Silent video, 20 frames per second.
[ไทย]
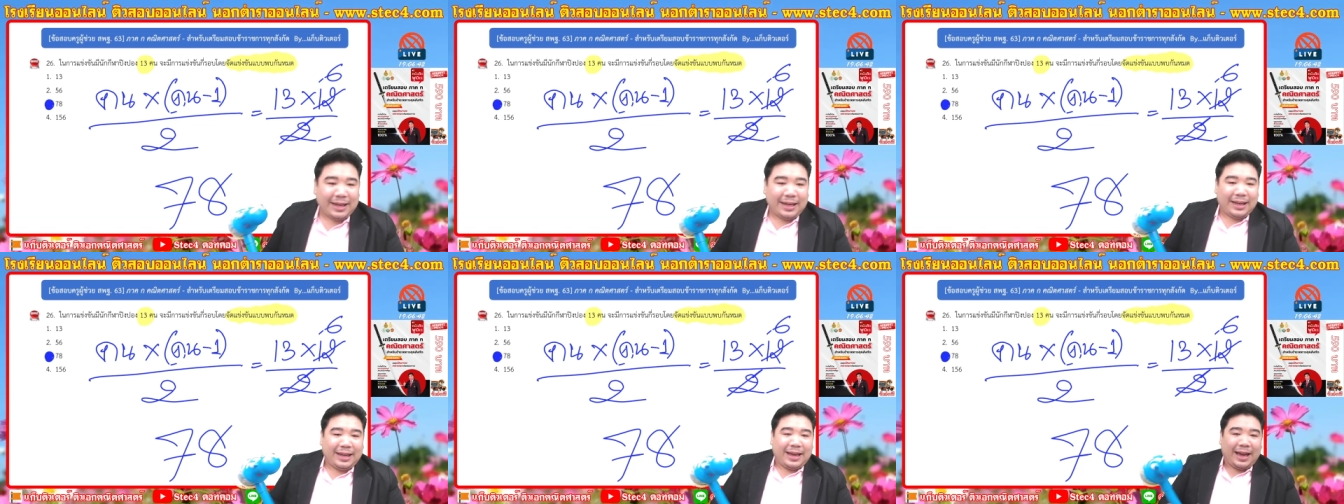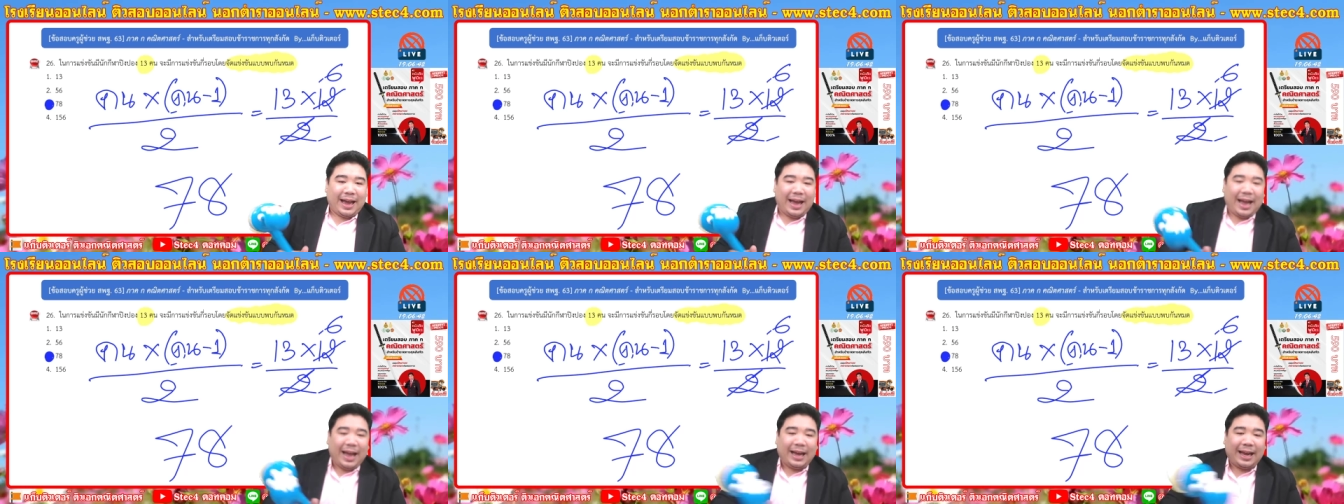
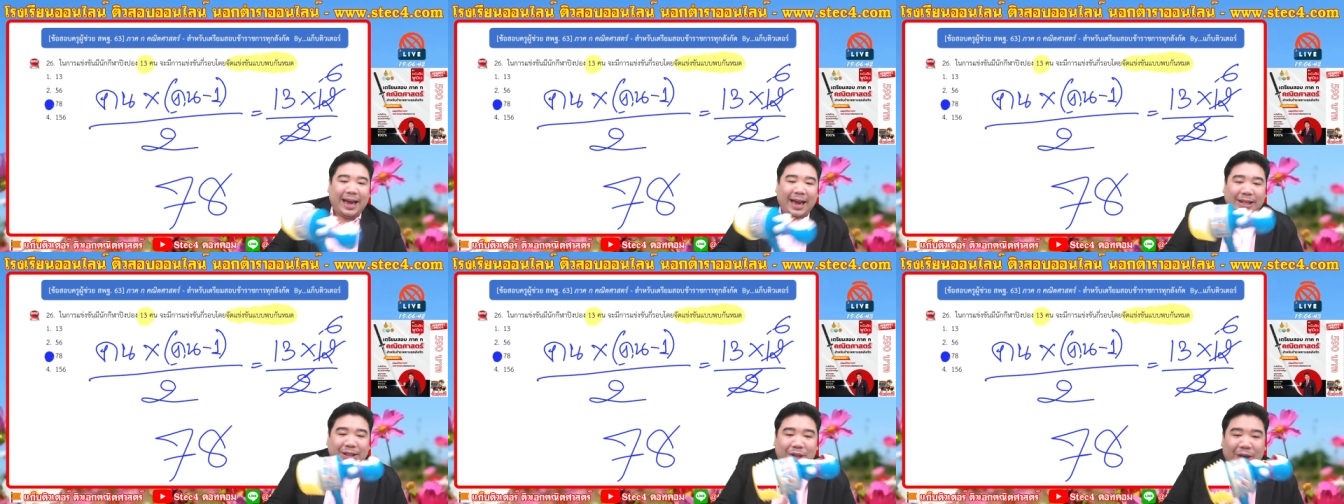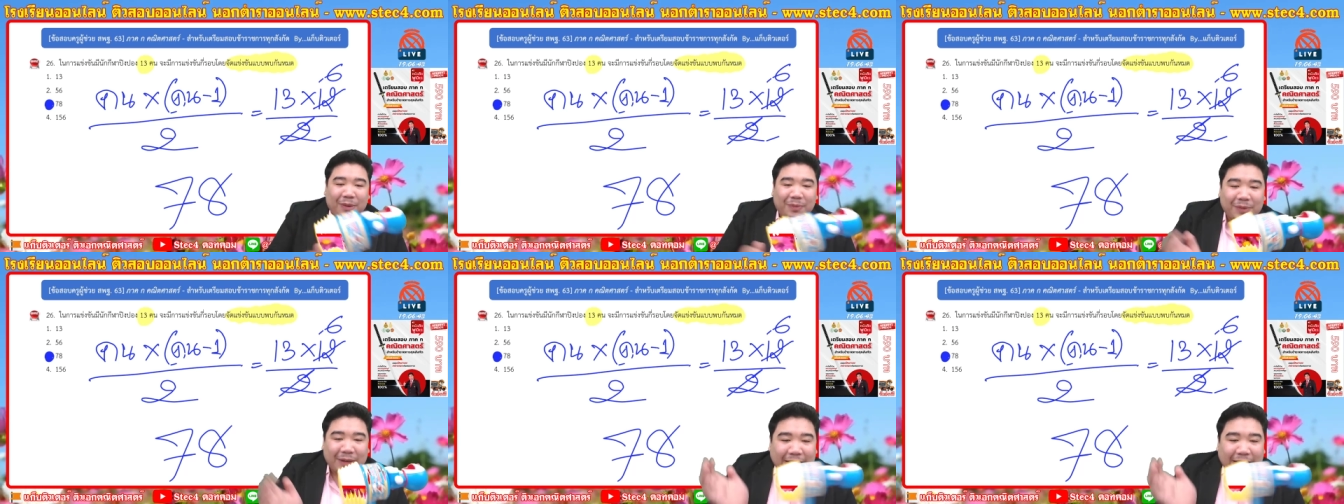อ่าใครต
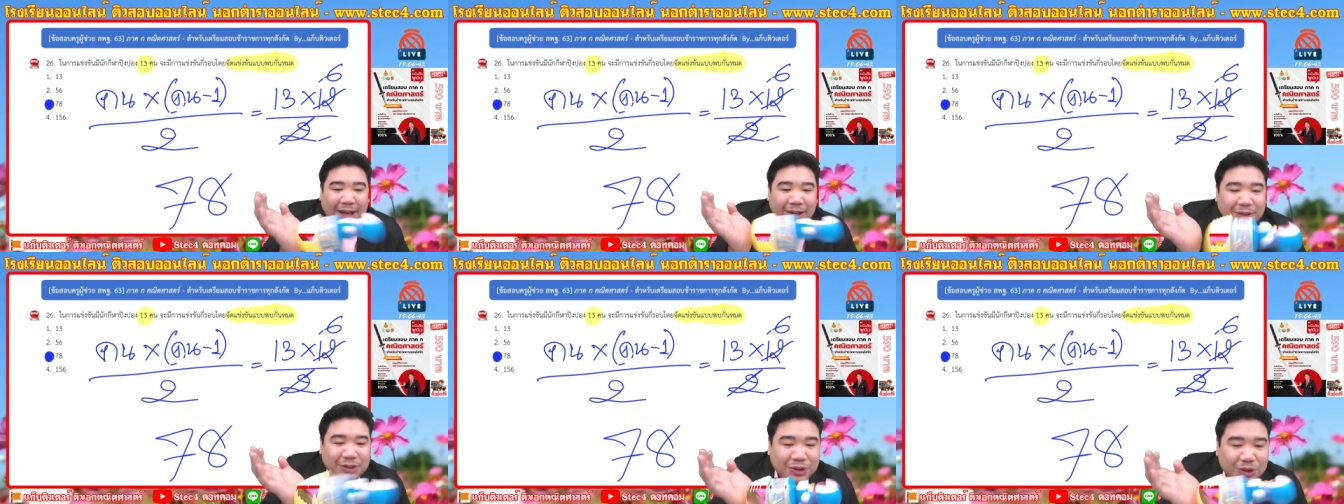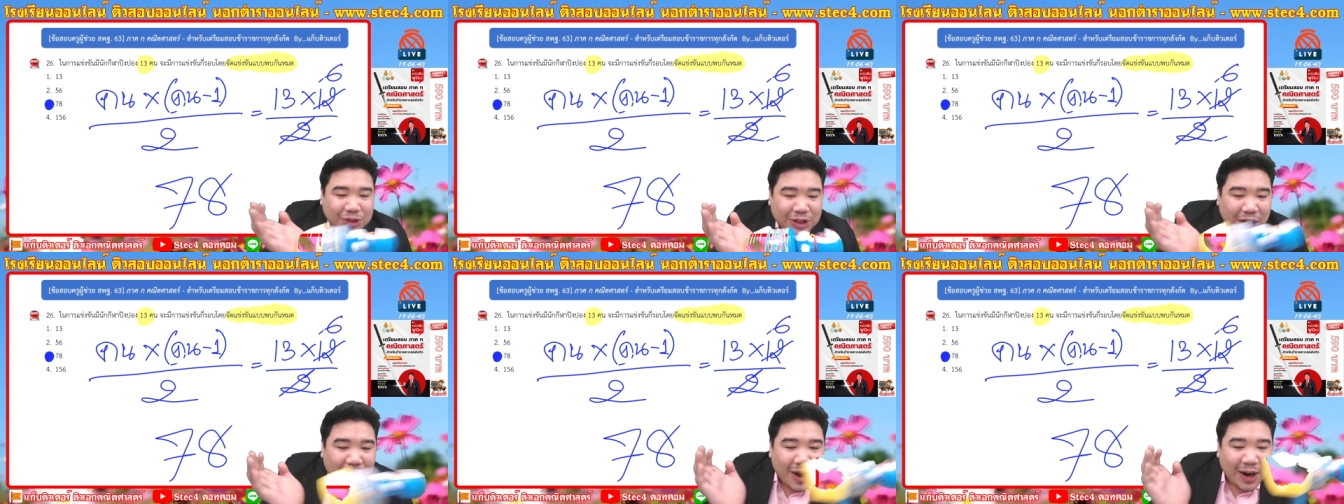อบนี้นะสุ
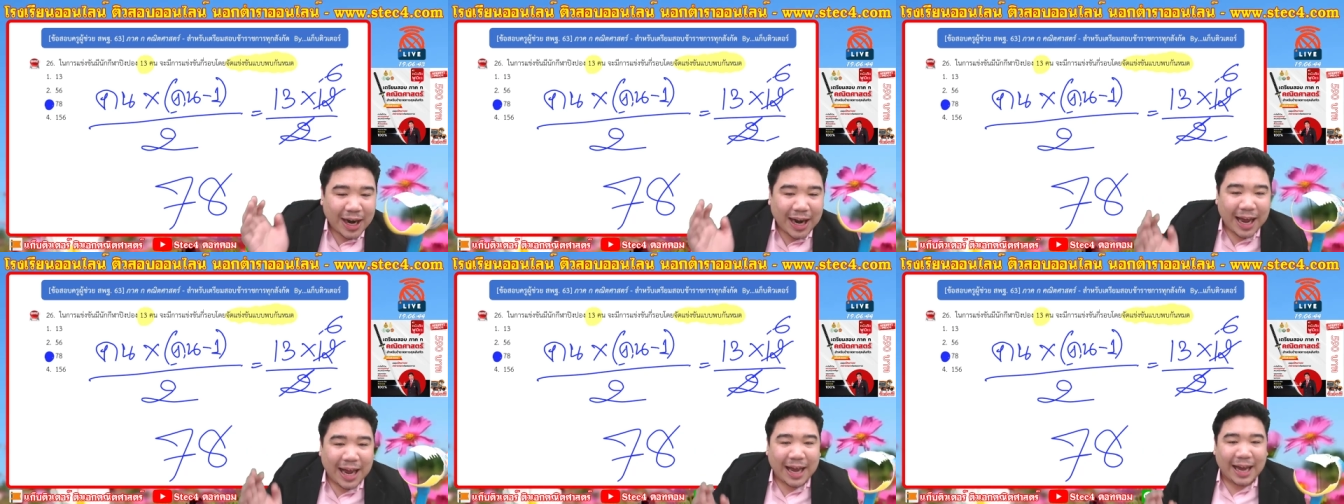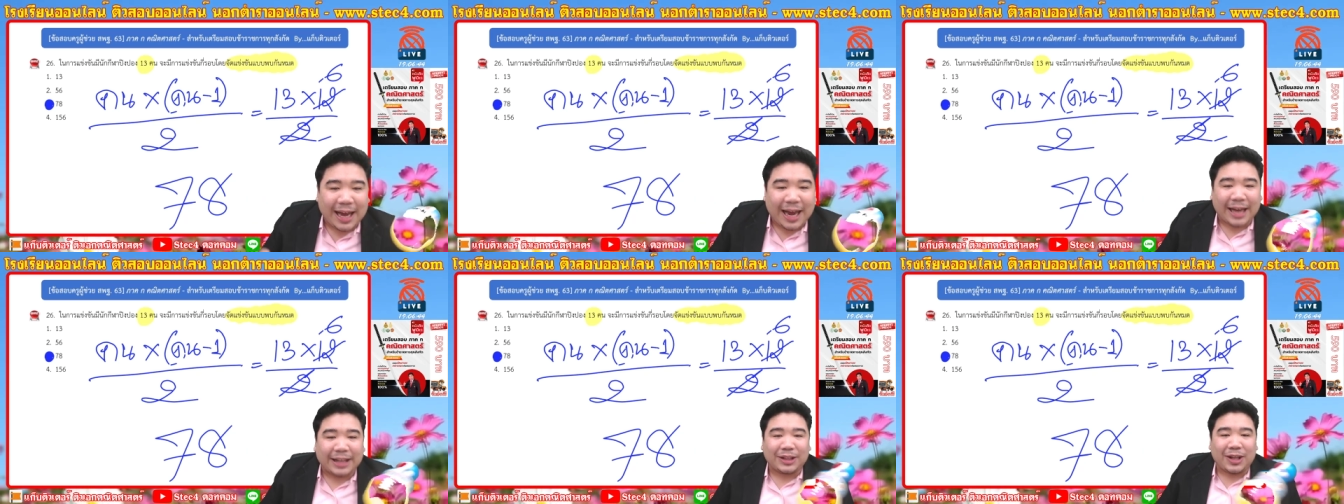ดยอดนะ
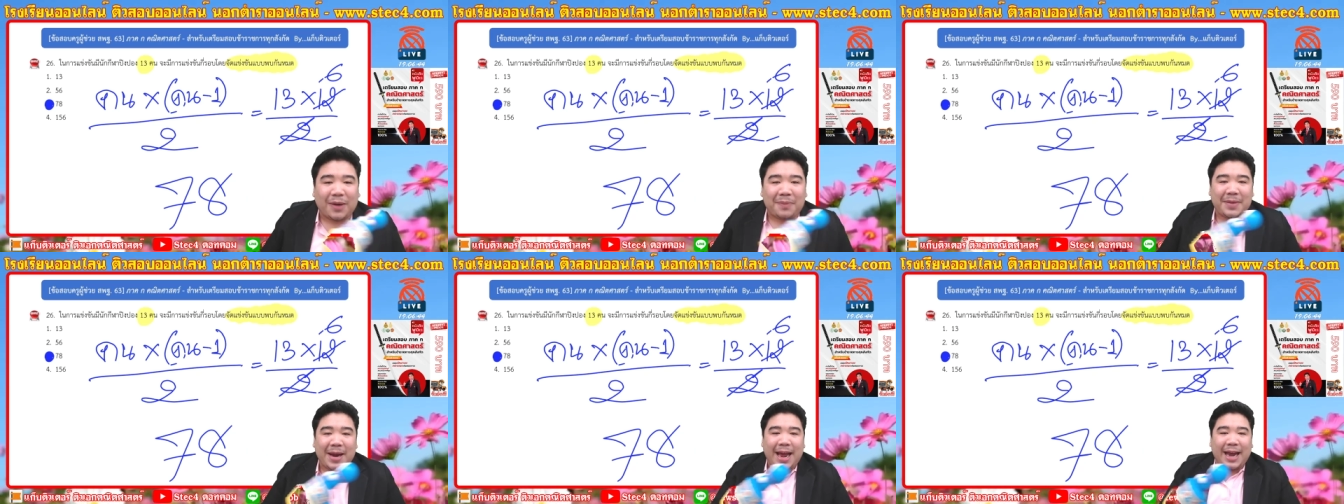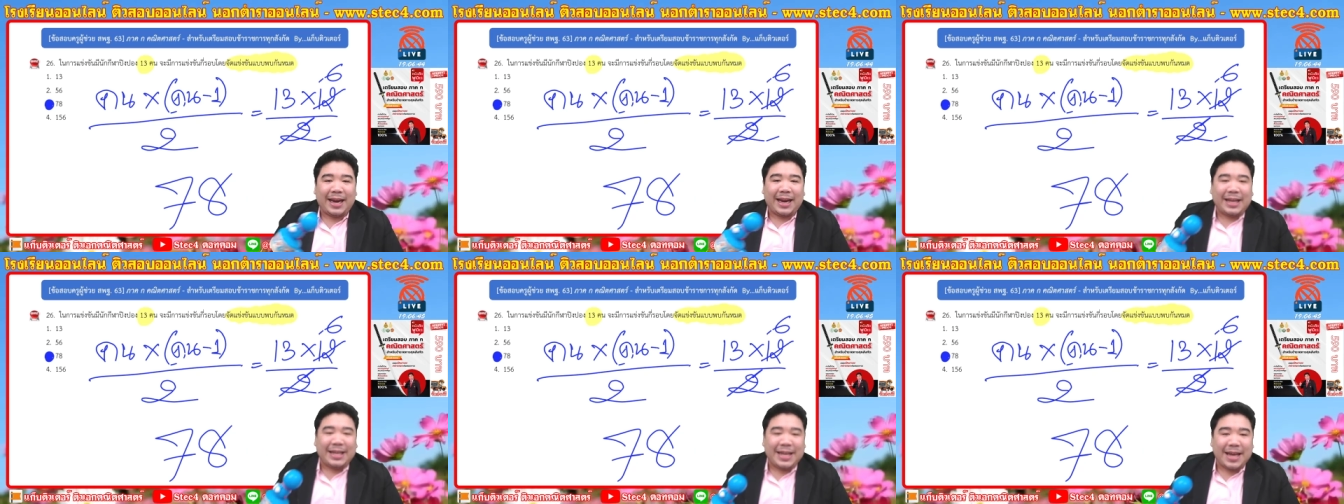ใครตอบได้
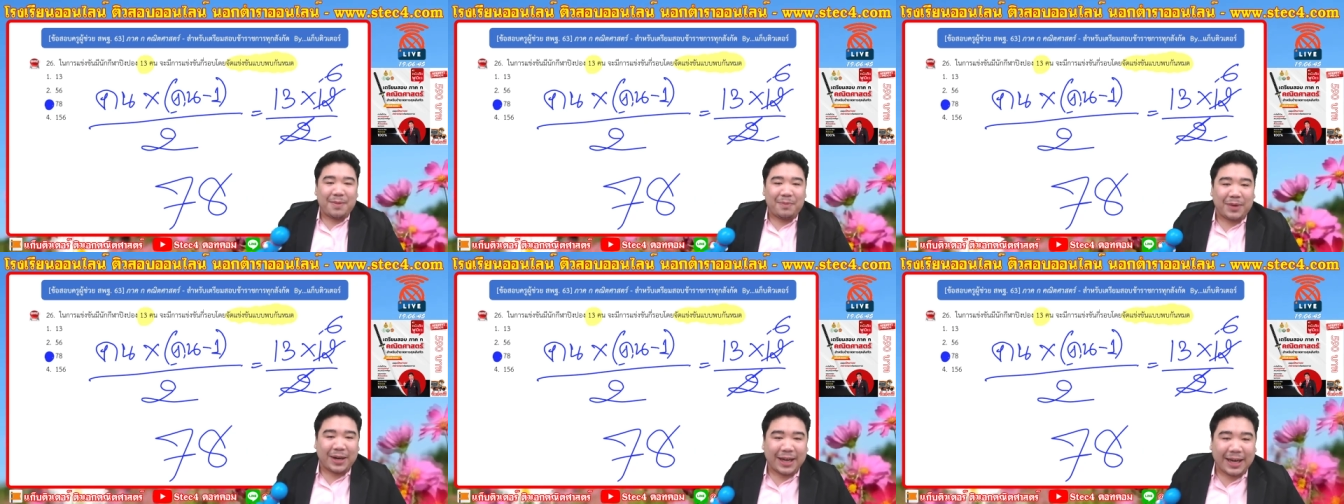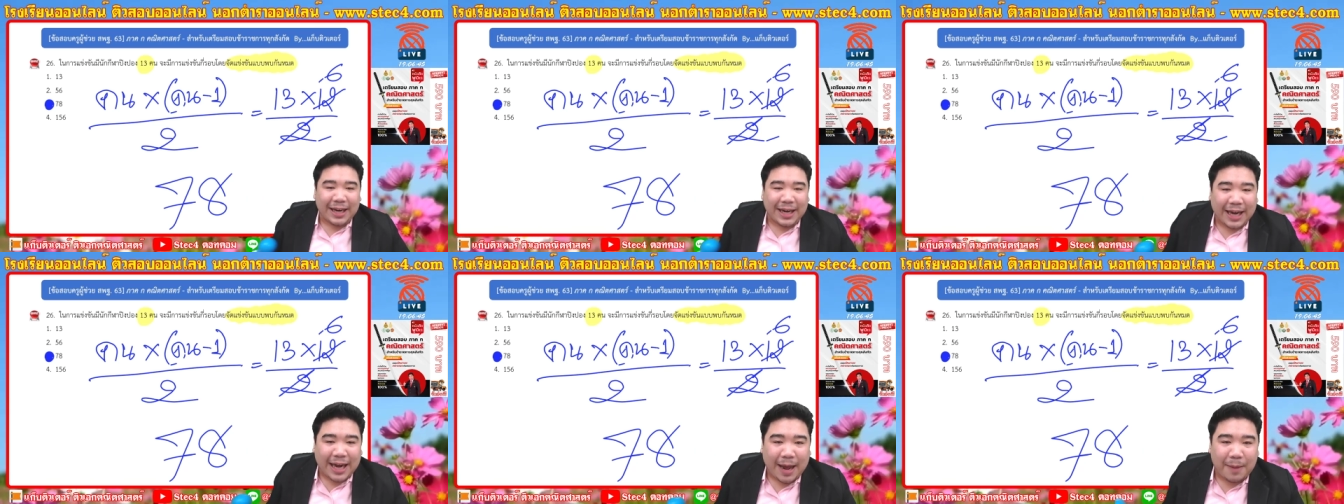นะ เยี่ยมเล
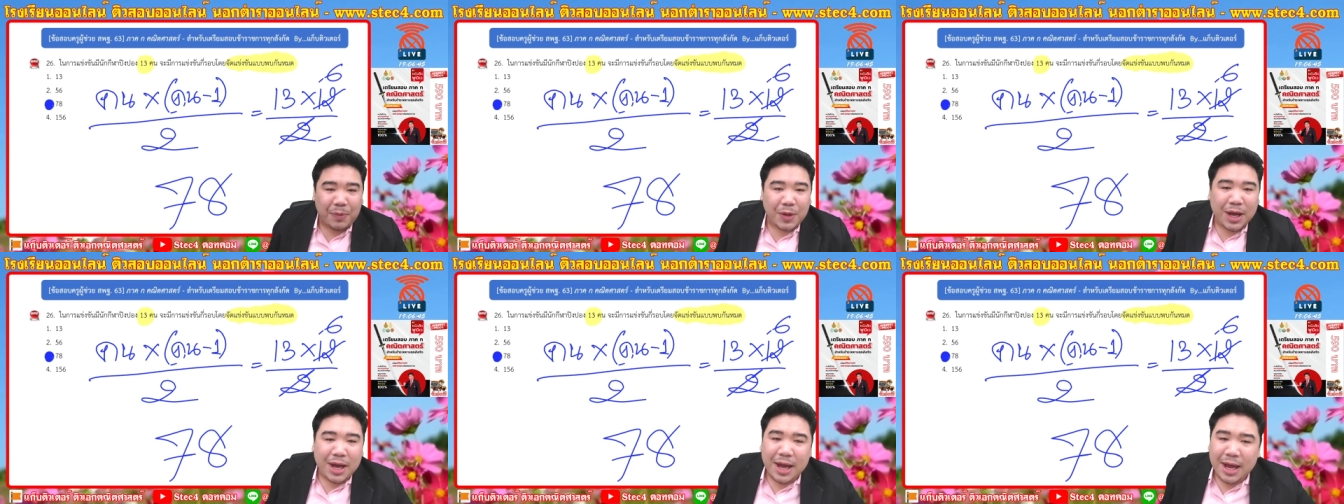ยนะครับ